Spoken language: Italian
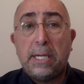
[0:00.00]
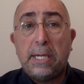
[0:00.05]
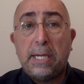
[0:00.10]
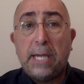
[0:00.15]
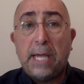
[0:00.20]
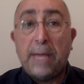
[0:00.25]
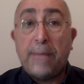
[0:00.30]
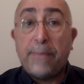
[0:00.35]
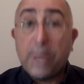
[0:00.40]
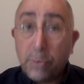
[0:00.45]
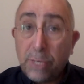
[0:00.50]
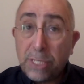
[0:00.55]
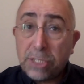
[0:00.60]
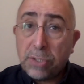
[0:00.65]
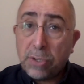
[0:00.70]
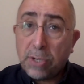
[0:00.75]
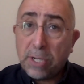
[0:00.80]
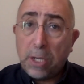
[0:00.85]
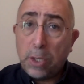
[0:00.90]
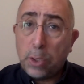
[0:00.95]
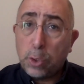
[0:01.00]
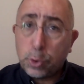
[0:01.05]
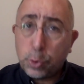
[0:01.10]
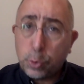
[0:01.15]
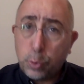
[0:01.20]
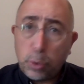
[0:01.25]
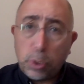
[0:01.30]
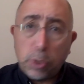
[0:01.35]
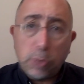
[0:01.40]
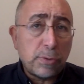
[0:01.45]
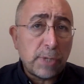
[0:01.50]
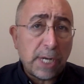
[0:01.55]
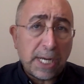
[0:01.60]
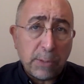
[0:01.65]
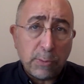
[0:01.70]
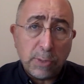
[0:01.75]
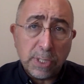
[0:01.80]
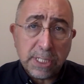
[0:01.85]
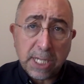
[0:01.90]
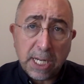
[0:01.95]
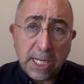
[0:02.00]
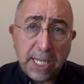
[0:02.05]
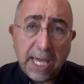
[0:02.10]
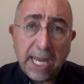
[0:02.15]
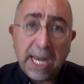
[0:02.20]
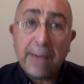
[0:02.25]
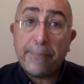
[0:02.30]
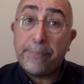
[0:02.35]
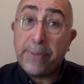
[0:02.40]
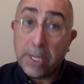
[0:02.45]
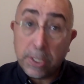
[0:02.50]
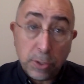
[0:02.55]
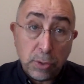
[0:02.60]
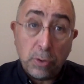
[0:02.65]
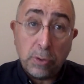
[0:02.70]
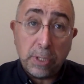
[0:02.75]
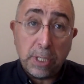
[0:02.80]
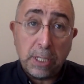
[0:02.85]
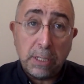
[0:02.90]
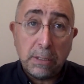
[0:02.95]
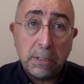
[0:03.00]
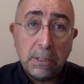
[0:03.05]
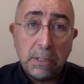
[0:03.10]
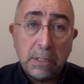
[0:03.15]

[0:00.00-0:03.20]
È per questo che lo studio di una lingua straniera per noi